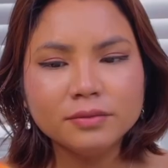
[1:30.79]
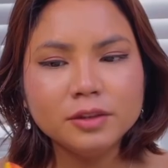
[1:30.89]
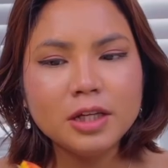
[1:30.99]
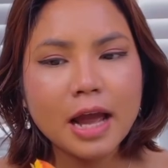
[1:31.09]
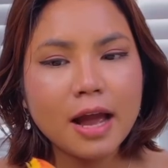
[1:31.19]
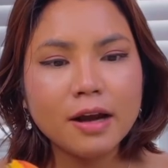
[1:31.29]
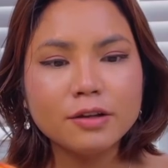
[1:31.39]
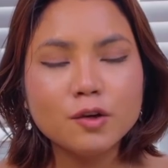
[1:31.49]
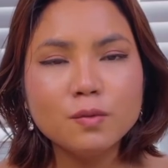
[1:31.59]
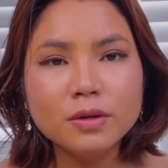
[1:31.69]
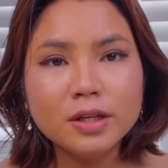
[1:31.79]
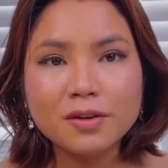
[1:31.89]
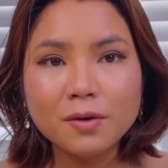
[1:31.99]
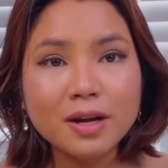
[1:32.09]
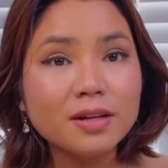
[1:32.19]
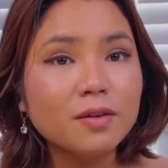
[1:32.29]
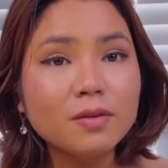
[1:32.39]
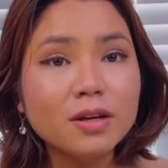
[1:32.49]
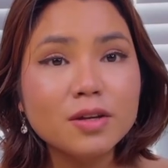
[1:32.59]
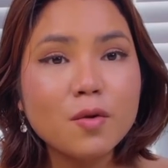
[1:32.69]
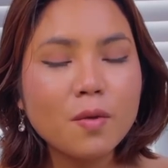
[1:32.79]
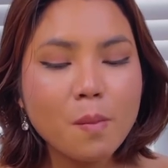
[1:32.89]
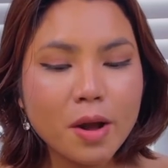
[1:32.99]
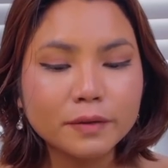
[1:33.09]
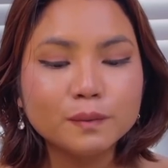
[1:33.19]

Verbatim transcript: đi ăn chung đi chỗ này chỗ kia chung lắm ạ